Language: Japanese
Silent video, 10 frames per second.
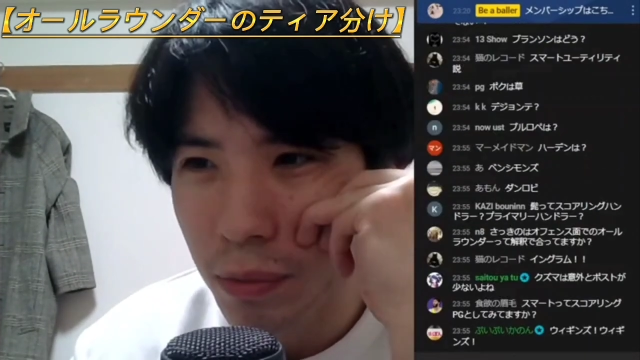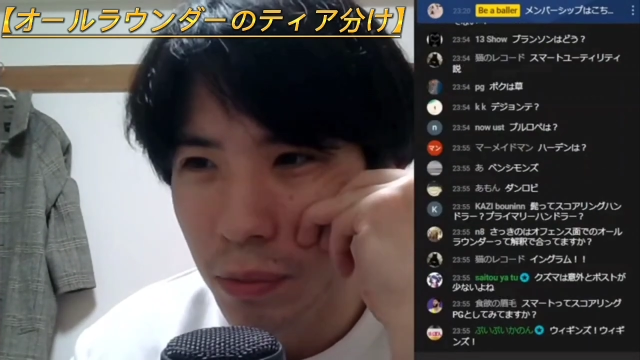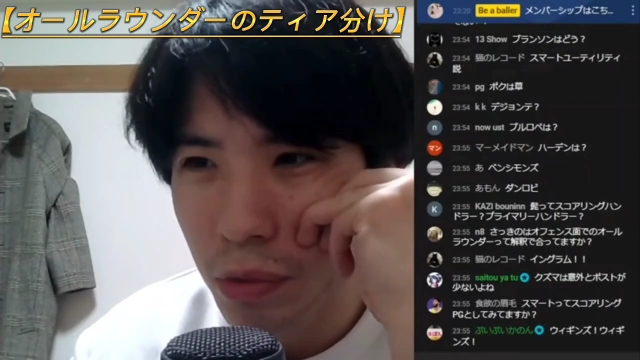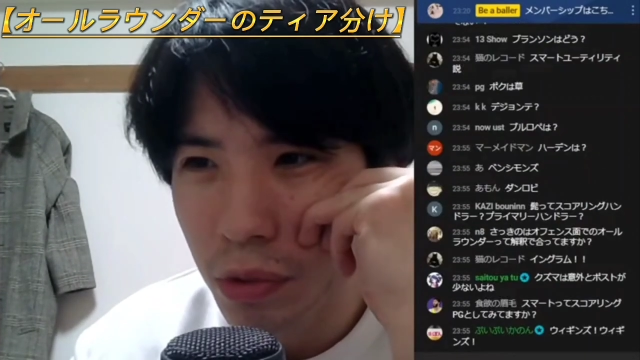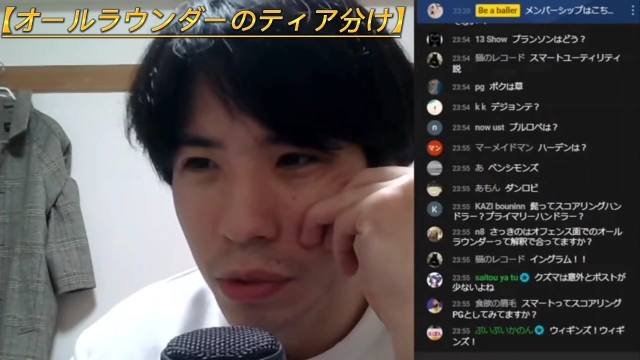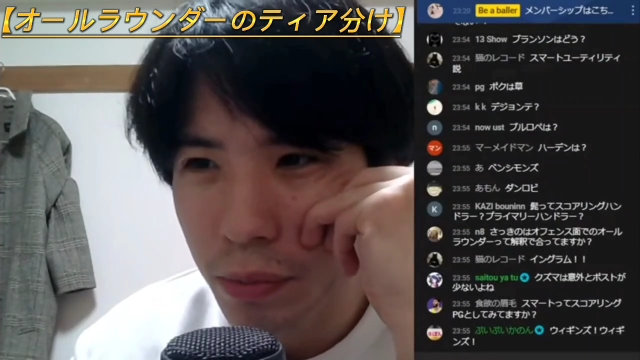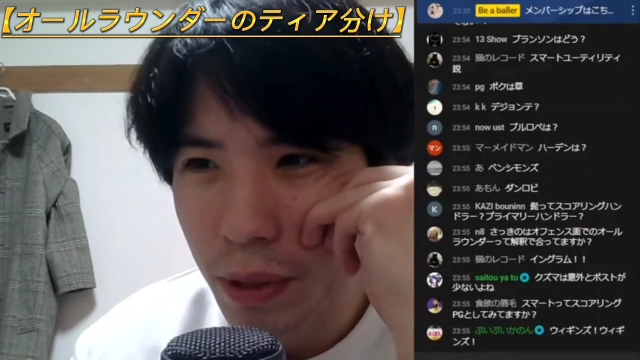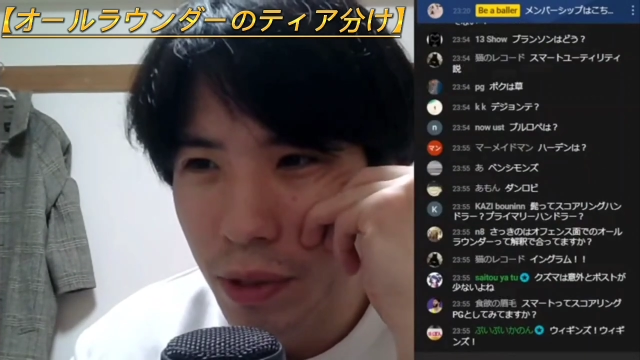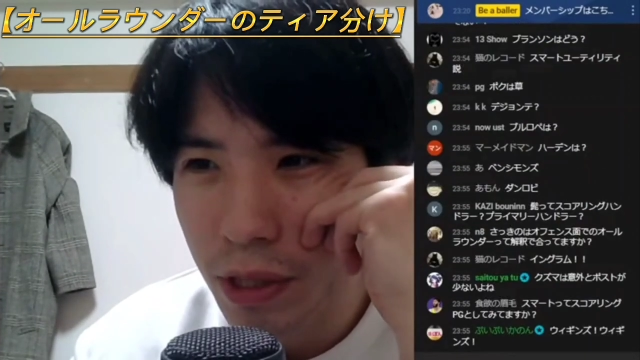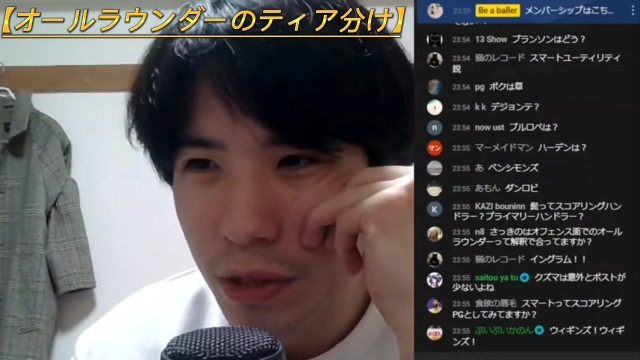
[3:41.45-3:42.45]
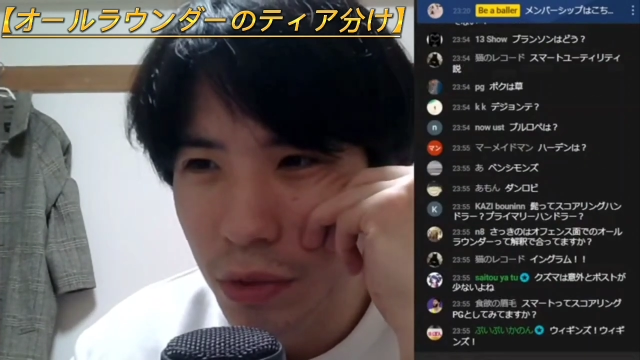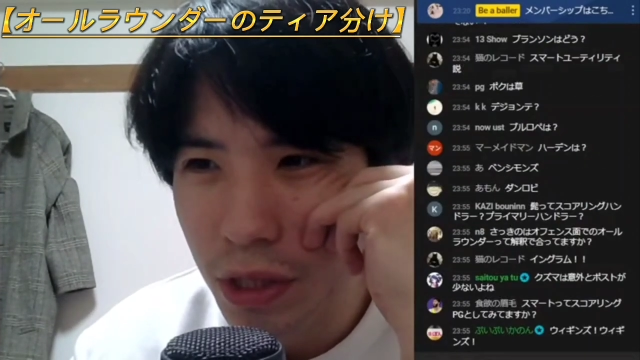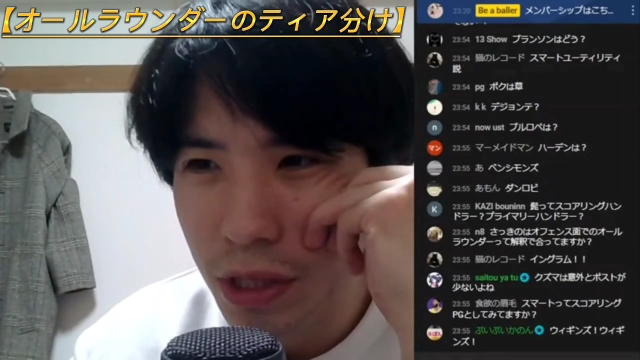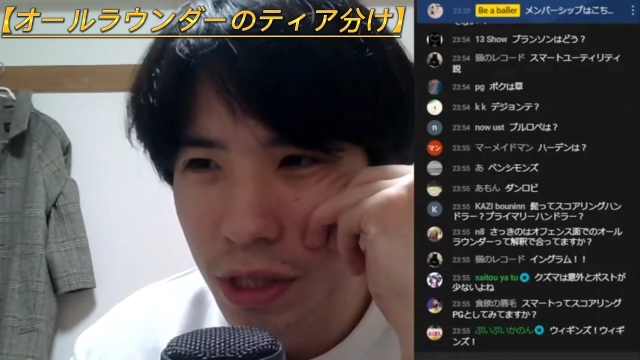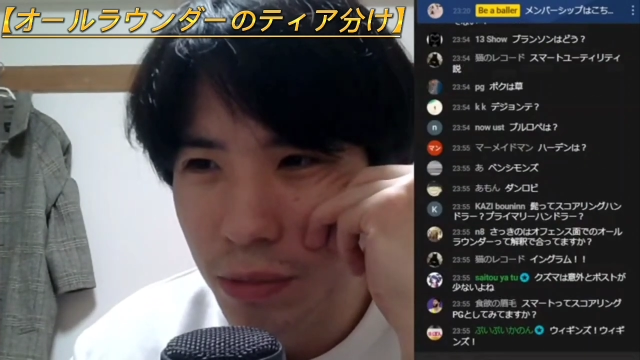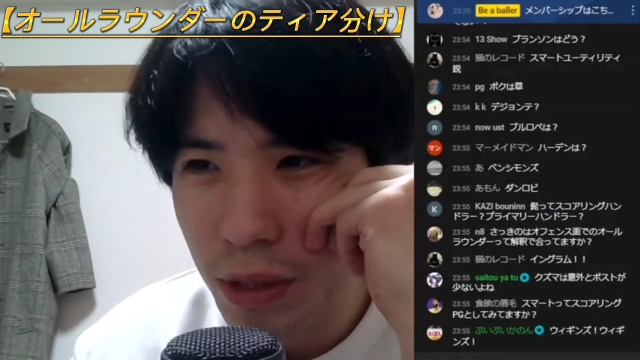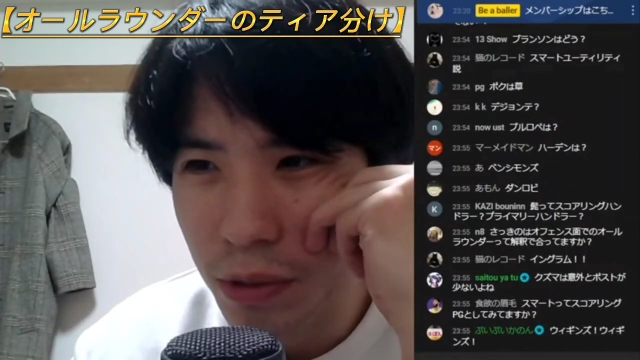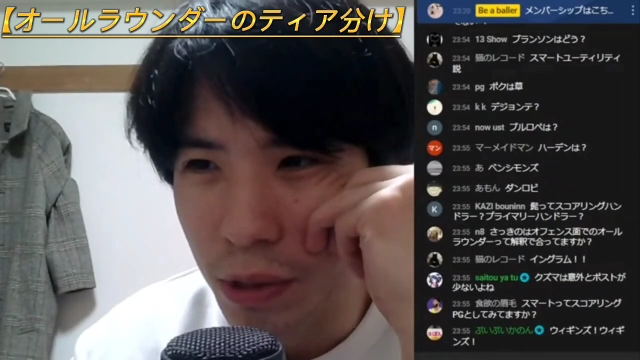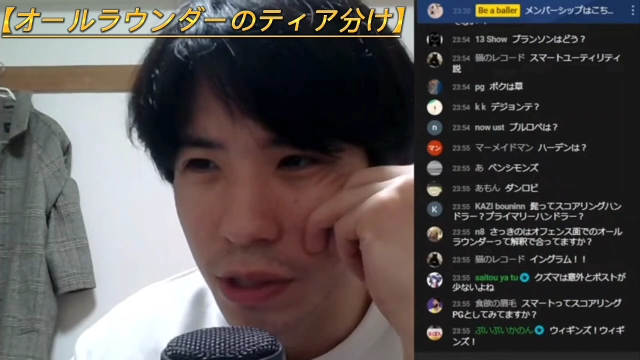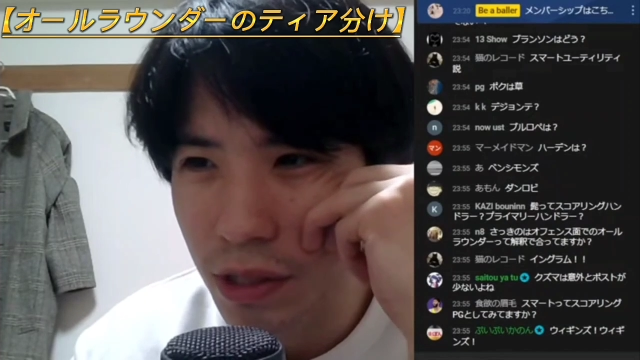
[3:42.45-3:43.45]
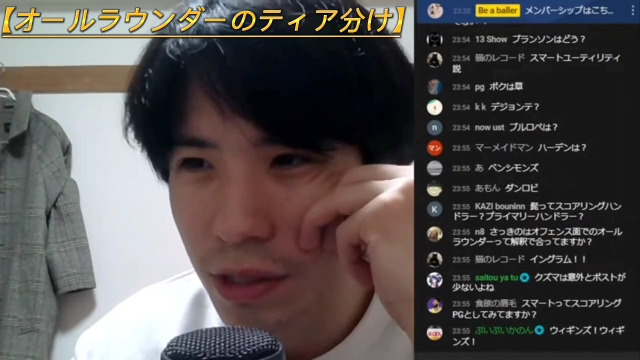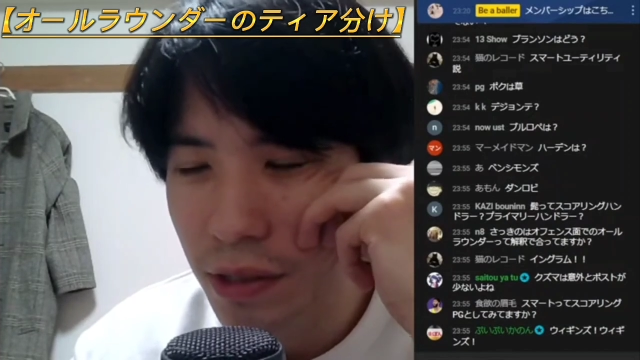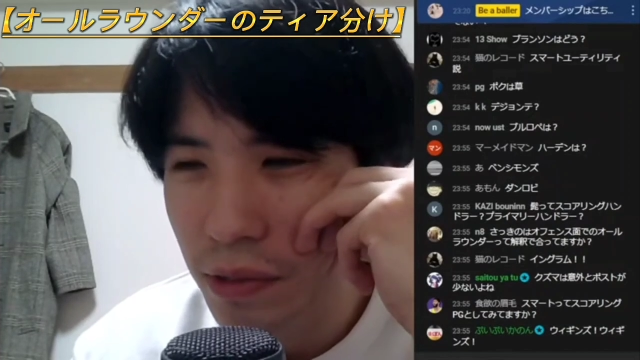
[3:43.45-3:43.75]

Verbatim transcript: ブルロペはストレッチビッグマンじゃない